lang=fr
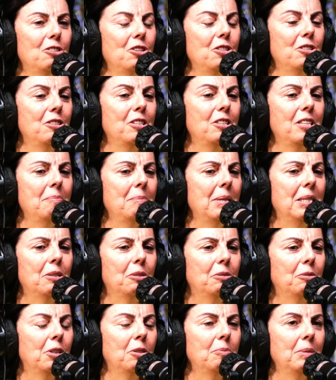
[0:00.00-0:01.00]
c'était mes
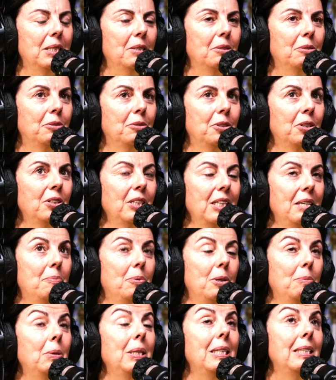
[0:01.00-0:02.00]
enfants, mes enfants. Et
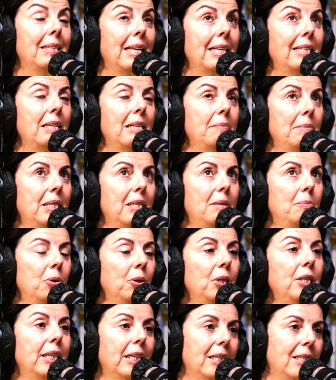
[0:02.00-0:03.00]
puis, ça a été mes débuts
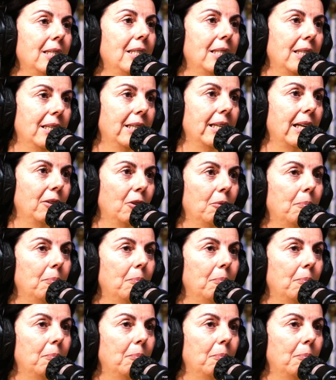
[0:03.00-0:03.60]
en énergétique, quelque